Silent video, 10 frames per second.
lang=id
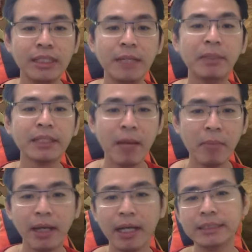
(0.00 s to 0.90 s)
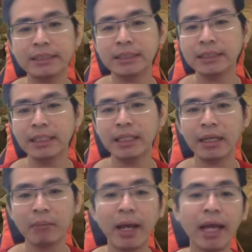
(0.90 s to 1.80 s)
di pertama guys.
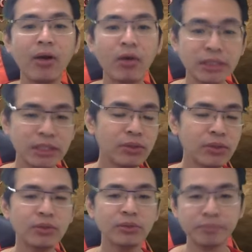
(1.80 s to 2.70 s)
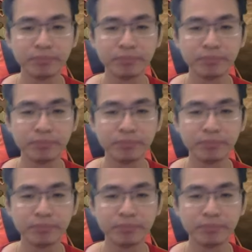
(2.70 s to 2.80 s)
Pakai Gloxy dulu.